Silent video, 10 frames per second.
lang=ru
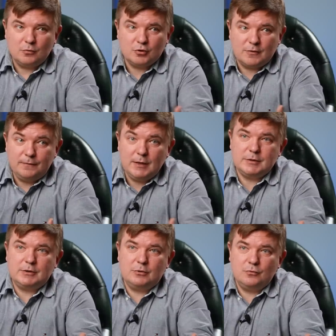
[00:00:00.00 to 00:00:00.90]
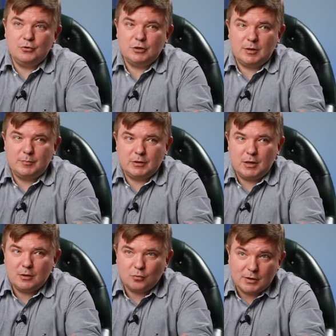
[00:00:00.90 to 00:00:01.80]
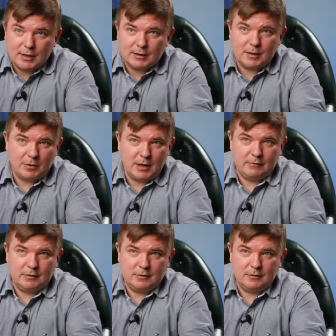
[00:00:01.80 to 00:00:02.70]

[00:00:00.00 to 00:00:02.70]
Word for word: Нужно весь текущий капитал куда-то направить.